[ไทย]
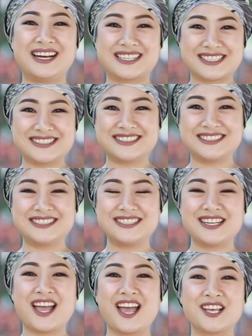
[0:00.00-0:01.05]
หรือ
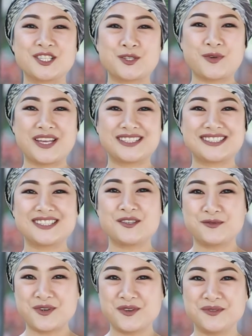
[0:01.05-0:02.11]
s i t e
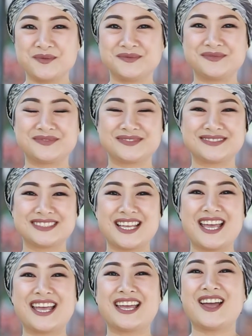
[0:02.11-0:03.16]
room
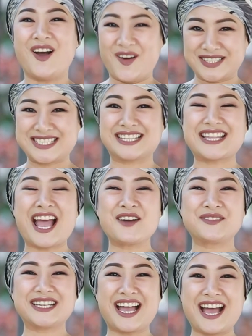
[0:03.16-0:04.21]
ออกเสียงตาม
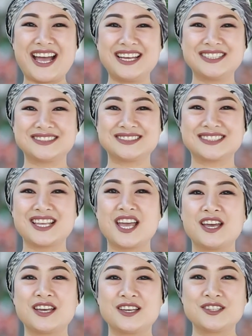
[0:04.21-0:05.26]
นะคะ
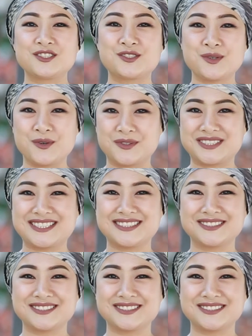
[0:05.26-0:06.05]
suit